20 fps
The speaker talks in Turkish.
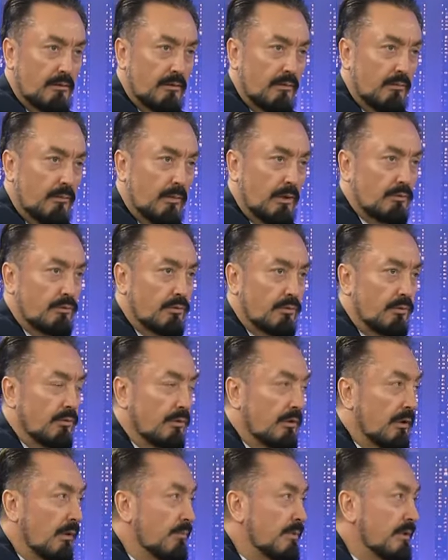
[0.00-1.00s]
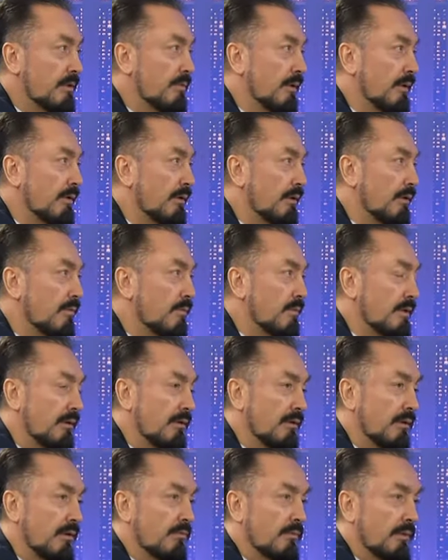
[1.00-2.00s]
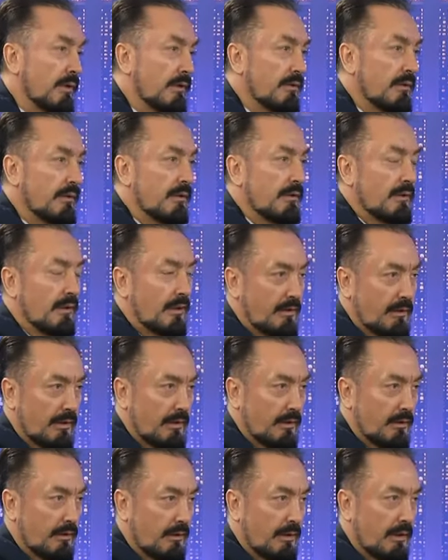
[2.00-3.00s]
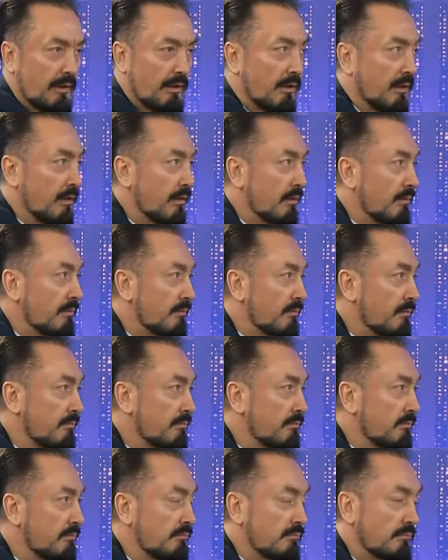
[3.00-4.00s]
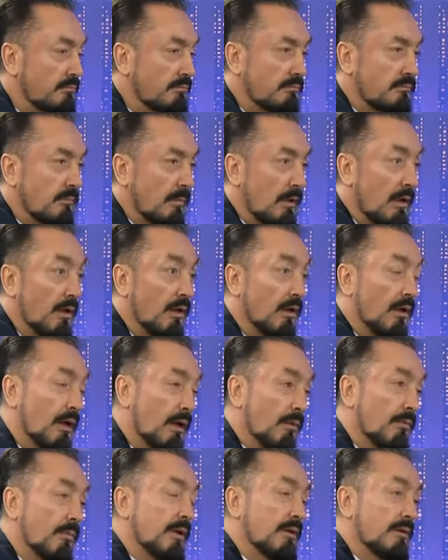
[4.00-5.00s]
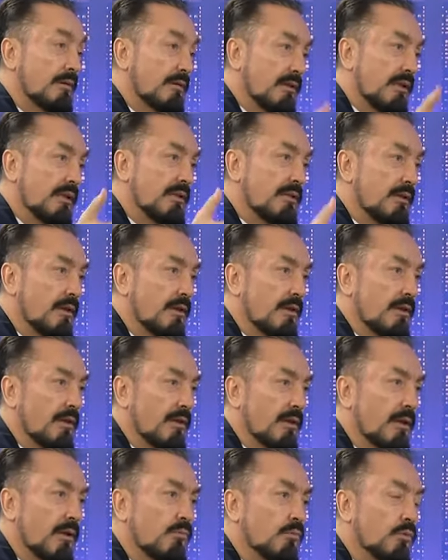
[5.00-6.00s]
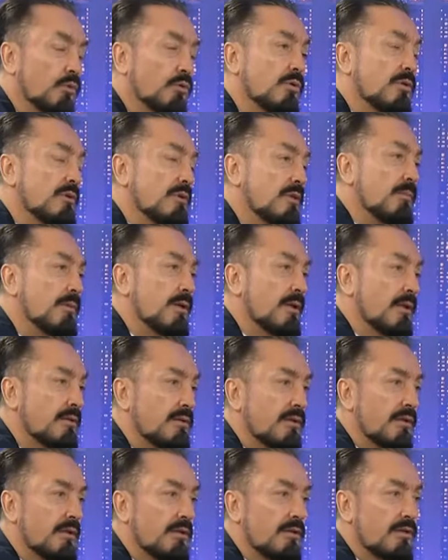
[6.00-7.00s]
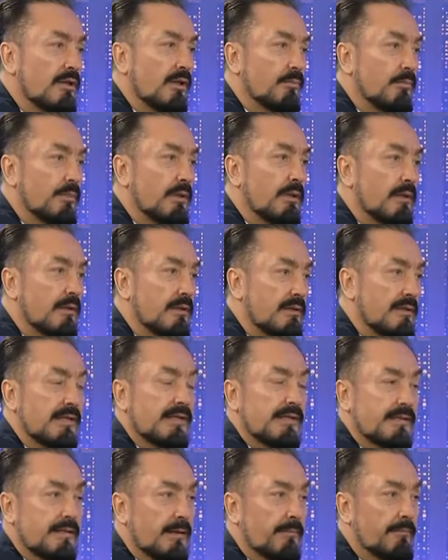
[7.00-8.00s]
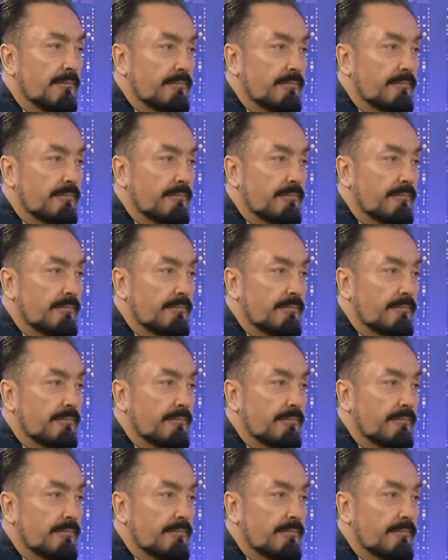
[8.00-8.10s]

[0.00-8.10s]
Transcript: Masonluk tabi bizim anladığımız anlamda dindar değil yani. Ama dindarlara müthiş zemin hazırlayacak bir sistem